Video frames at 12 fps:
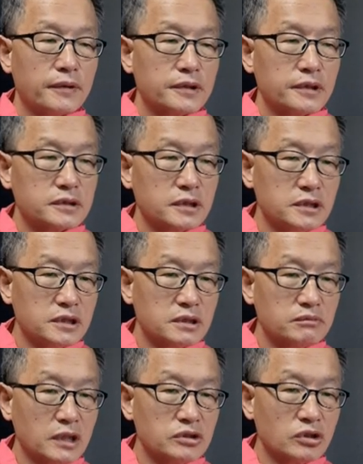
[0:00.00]
그래서
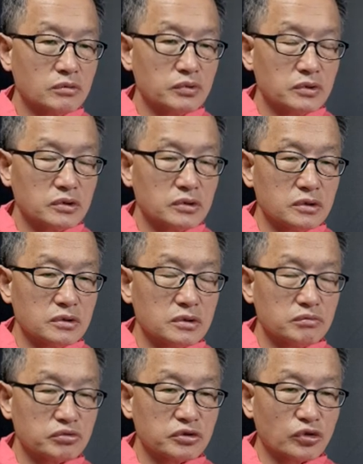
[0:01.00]
이승만 정부는
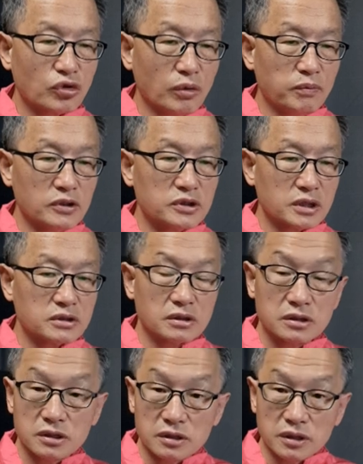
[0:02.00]
그 무슨 토벌
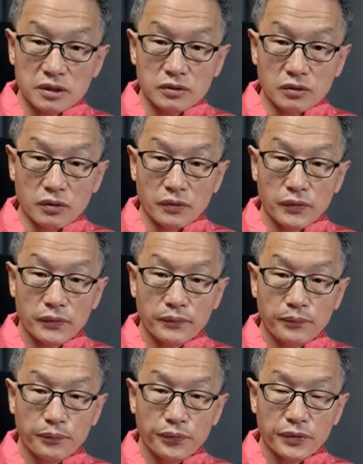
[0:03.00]
작전을 쓸 때도
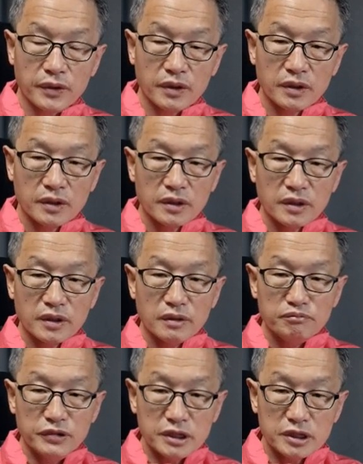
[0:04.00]

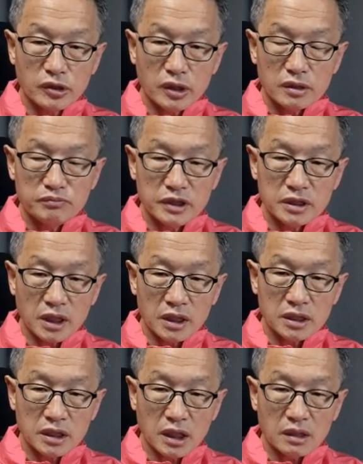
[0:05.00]
민,
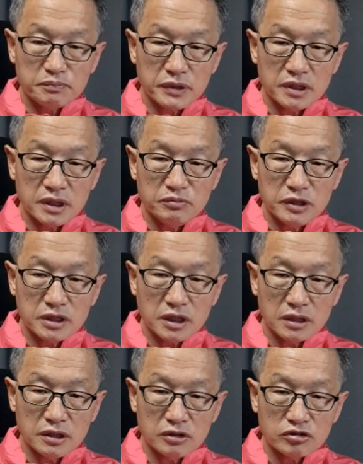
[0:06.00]
민간인과
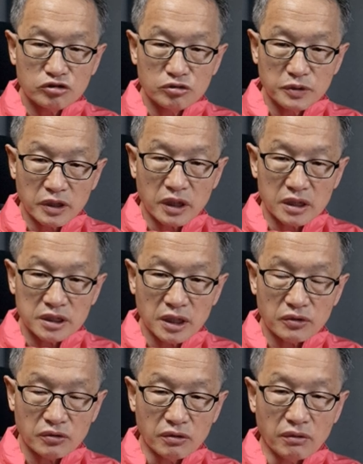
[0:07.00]
비민간인을 구별하지
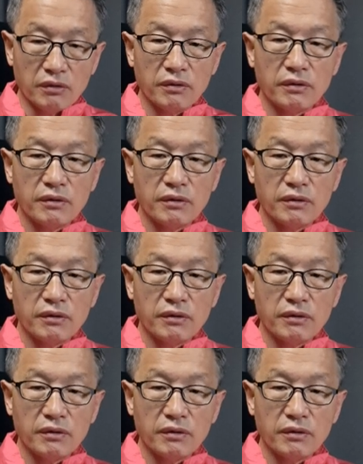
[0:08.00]
않고